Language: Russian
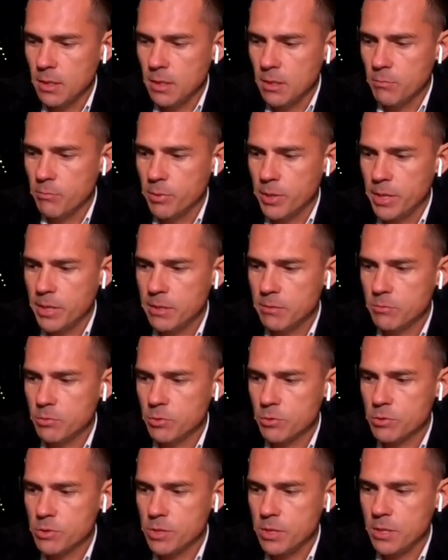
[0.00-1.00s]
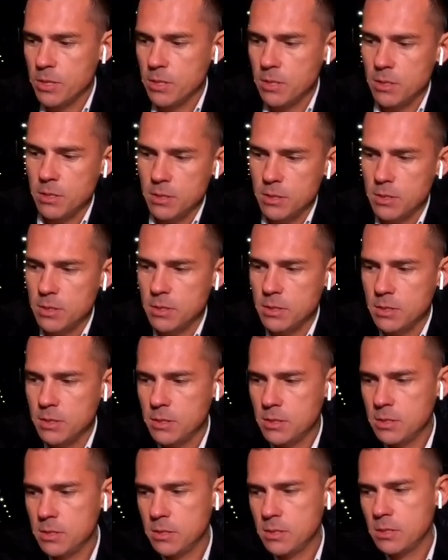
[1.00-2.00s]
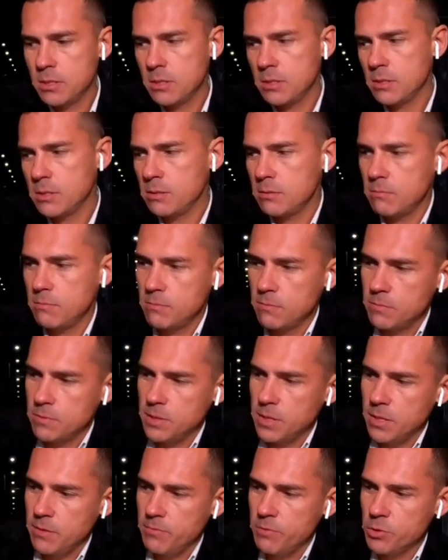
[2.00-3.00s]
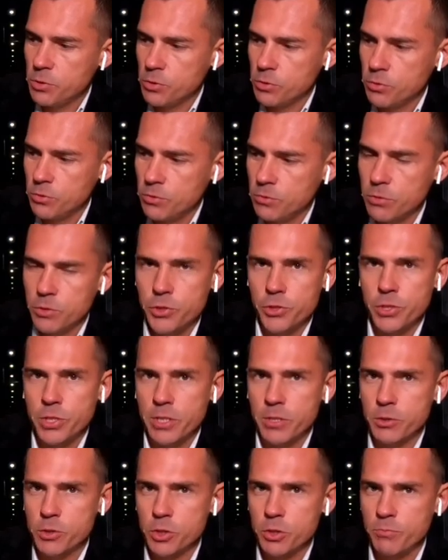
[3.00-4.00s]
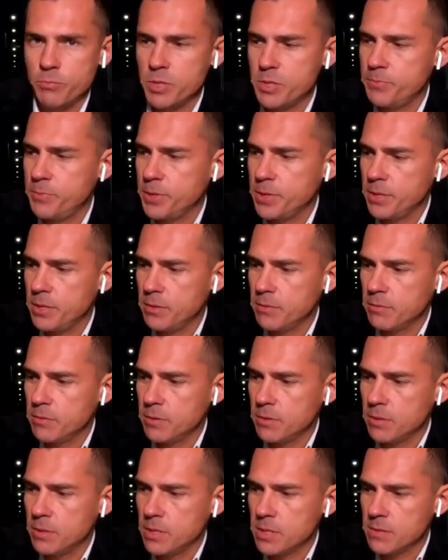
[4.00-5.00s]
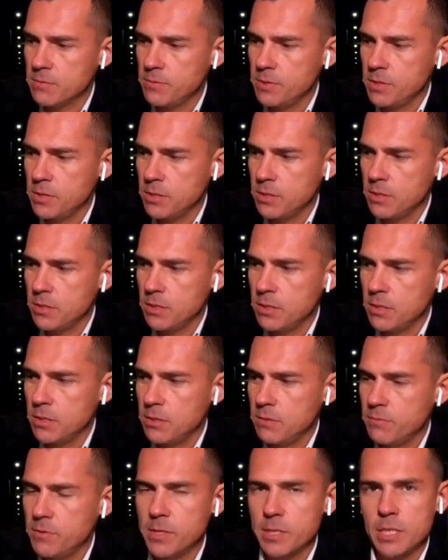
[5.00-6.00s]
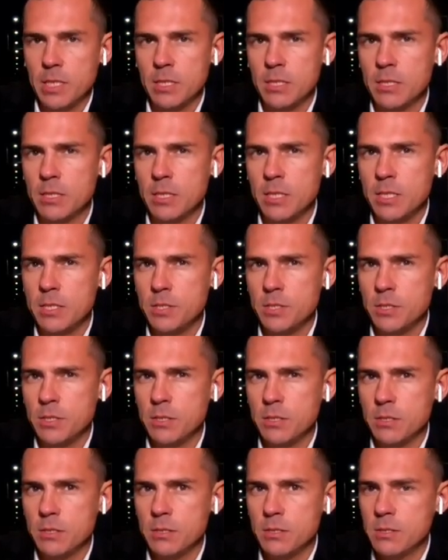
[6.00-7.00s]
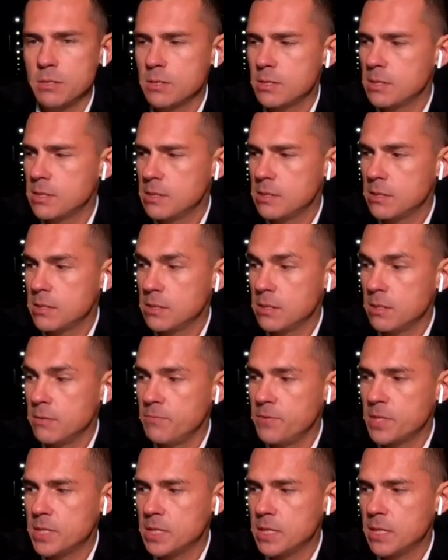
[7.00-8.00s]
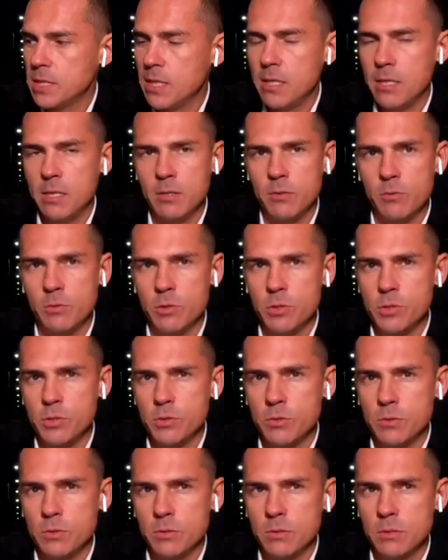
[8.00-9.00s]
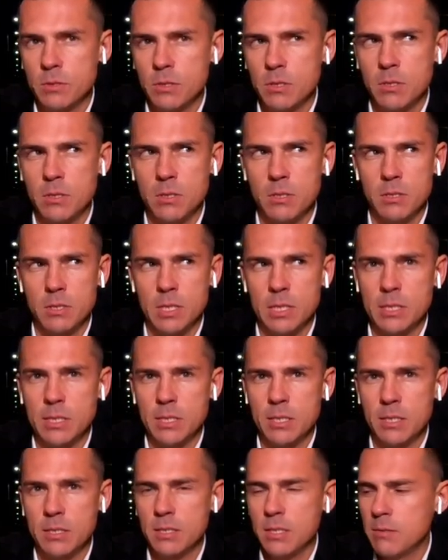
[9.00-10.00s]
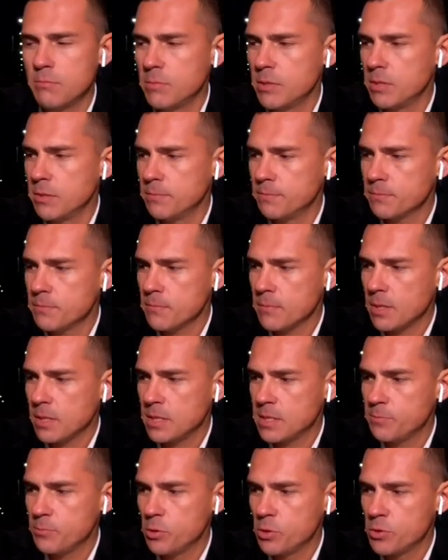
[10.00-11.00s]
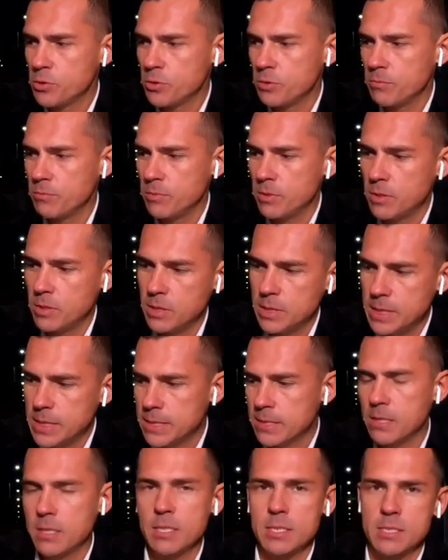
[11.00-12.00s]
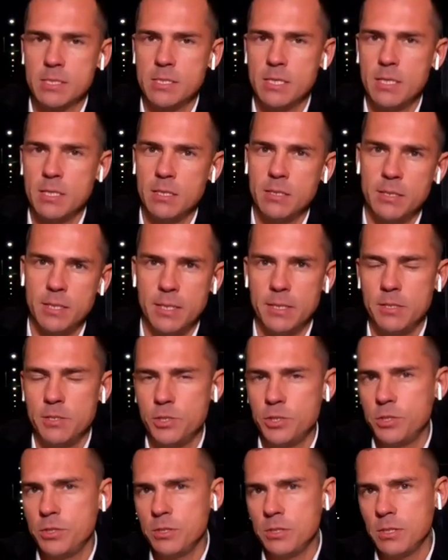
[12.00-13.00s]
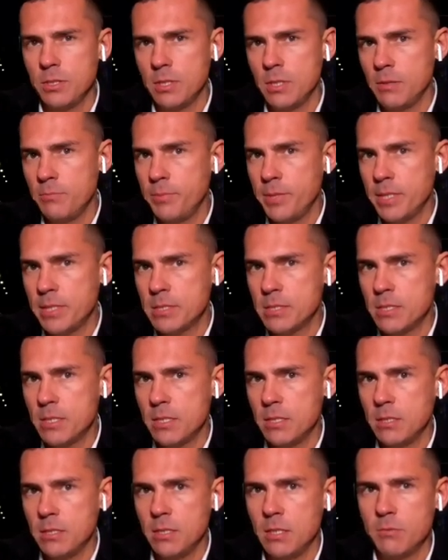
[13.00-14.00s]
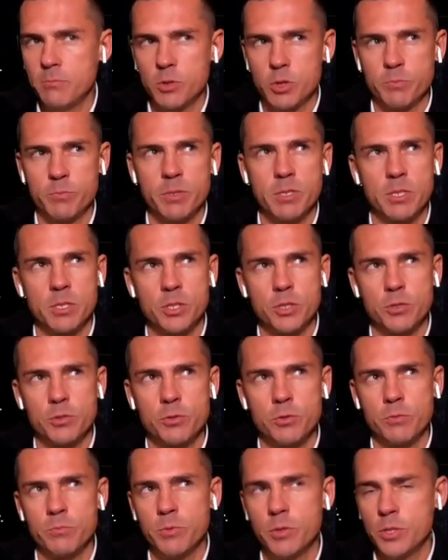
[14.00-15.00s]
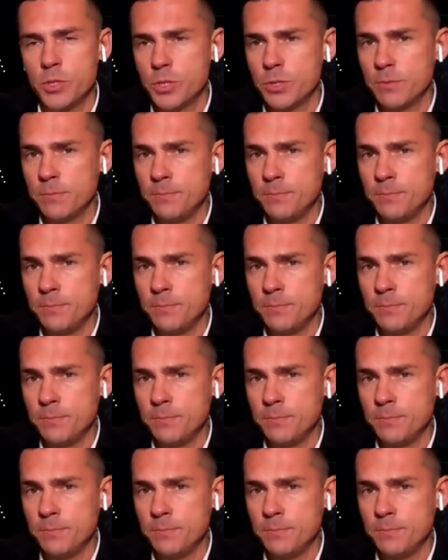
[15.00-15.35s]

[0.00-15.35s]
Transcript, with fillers: Поэтому, друзья, э, я вижу очень хорошие перспективы развития ветроэнергетики с вертикальной осью. А, тогда, когда мы используем а, несколько зданий, 3, 4 или 5 зданий, или может быть даже чуть-чуть больше,